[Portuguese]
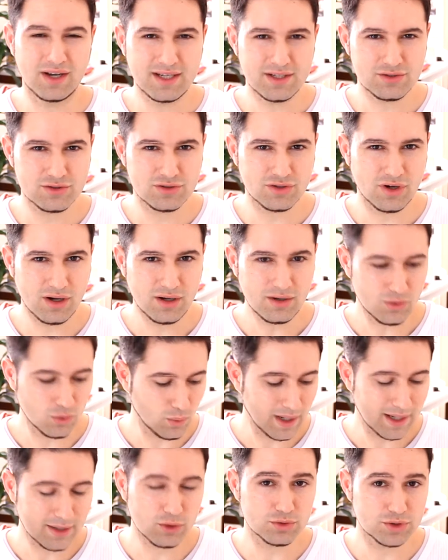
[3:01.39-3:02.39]
só
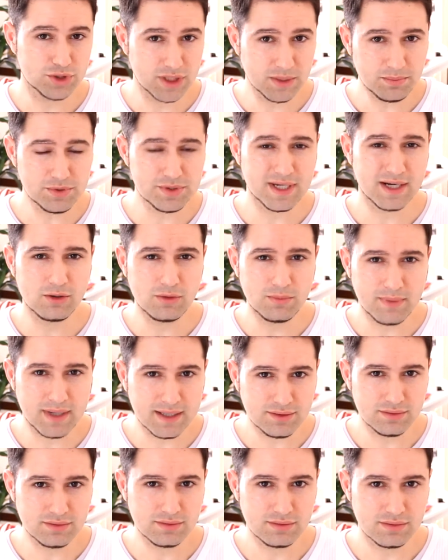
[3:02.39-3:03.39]
o, o tipo de
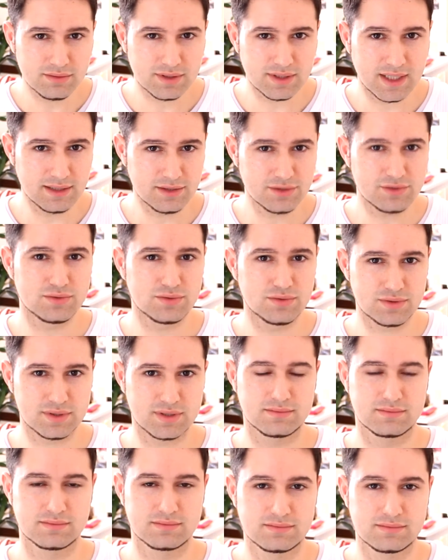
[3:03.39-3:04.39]
argumento que eles
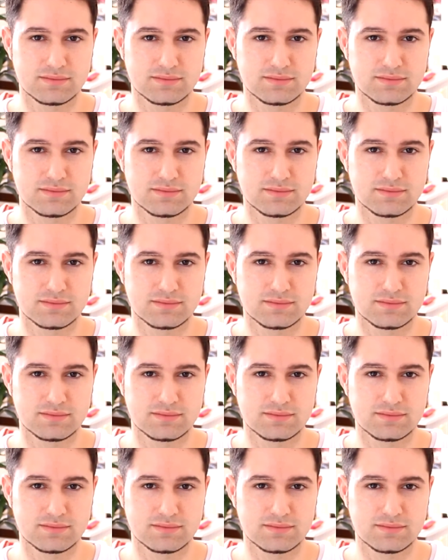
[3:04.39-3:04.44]
usam.